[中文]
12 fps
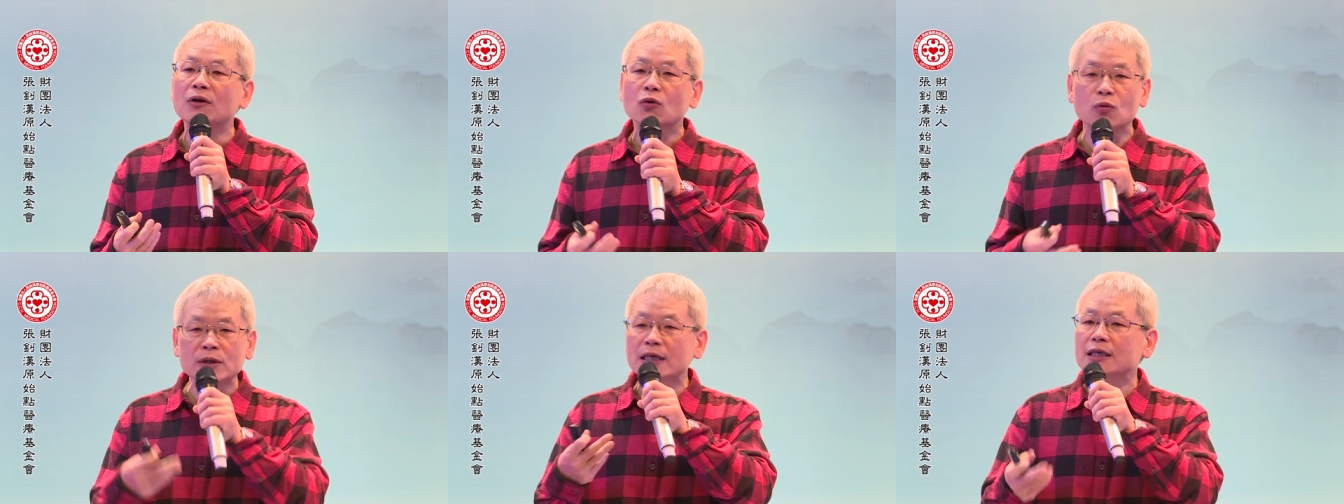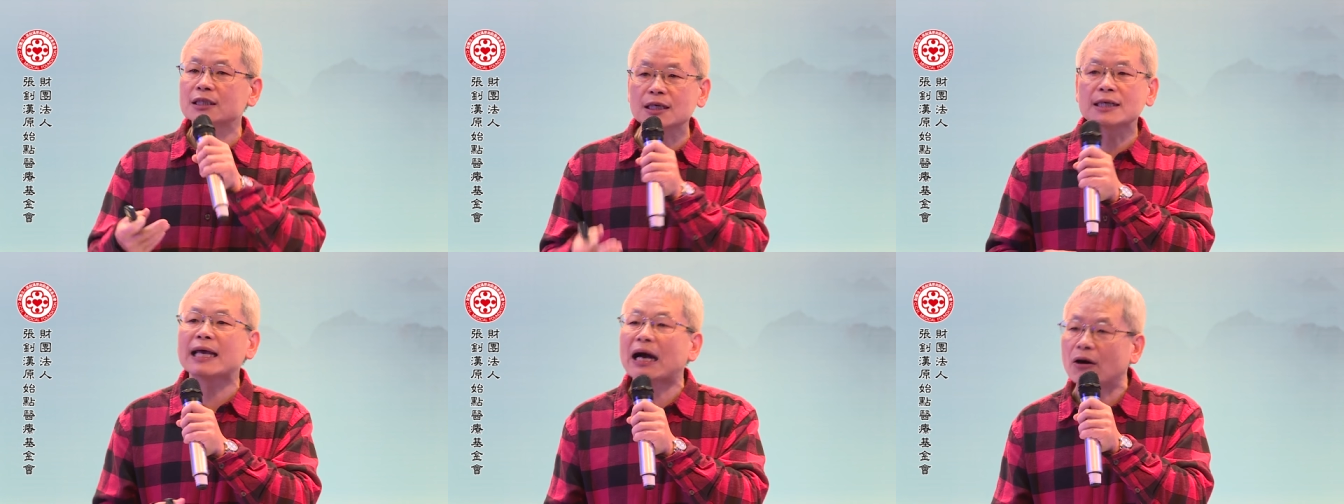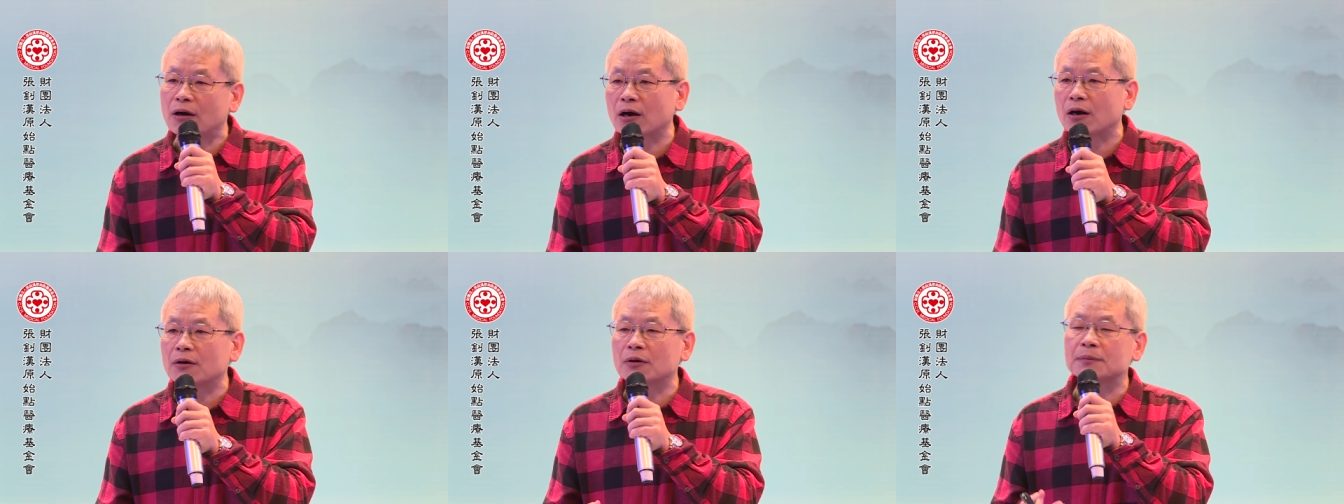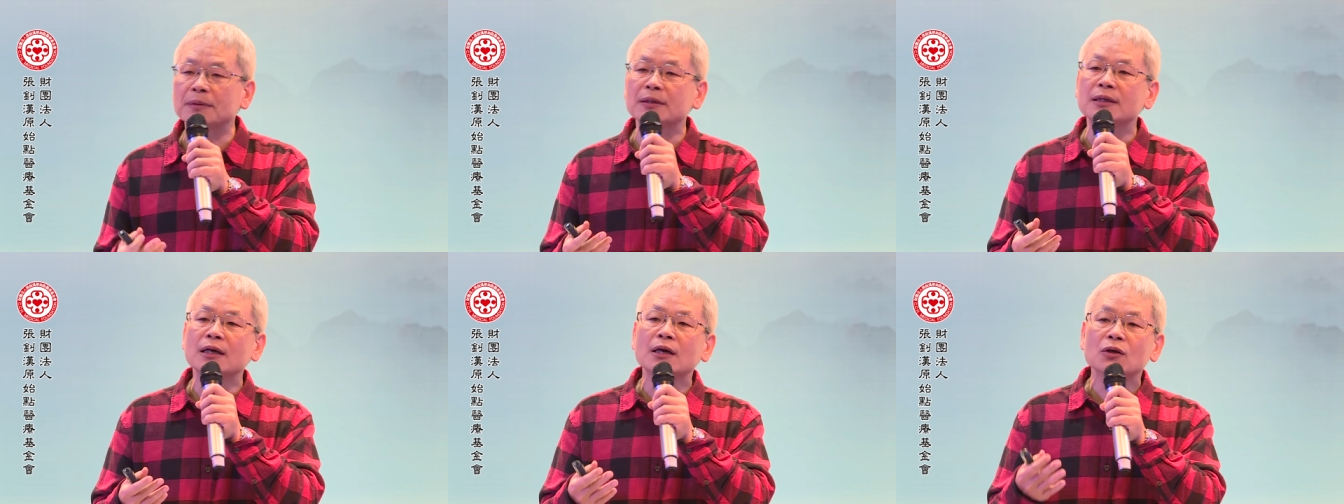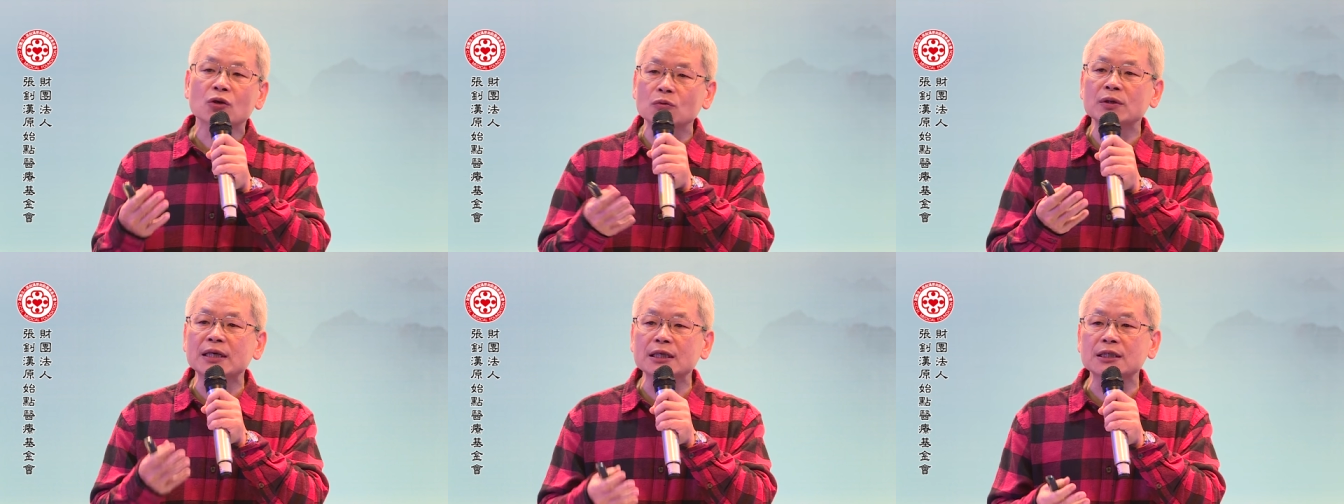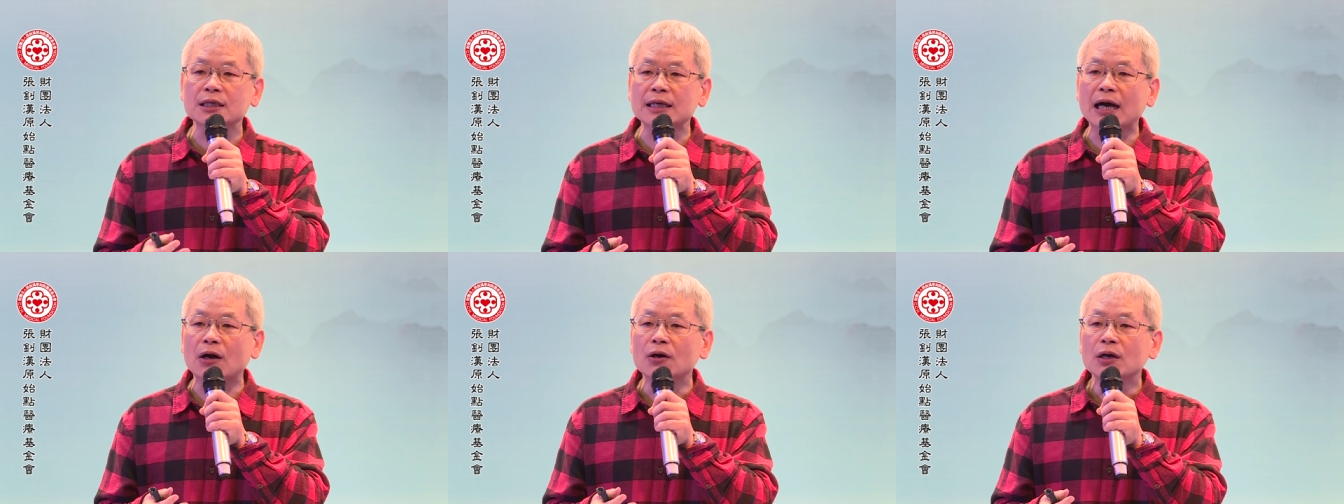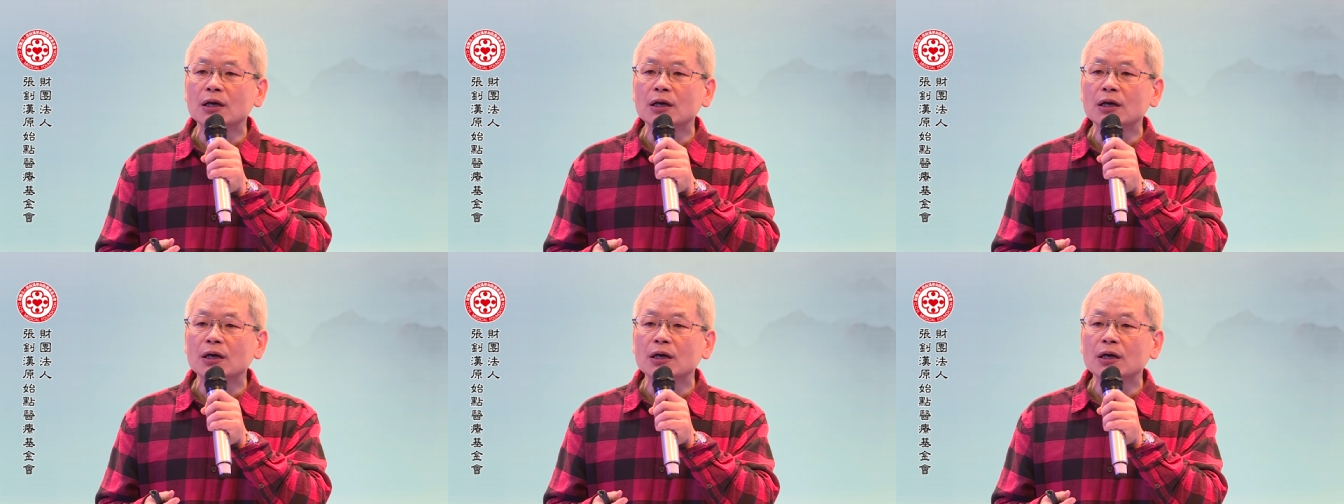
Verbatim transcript: 温热性药，我们用温热性药，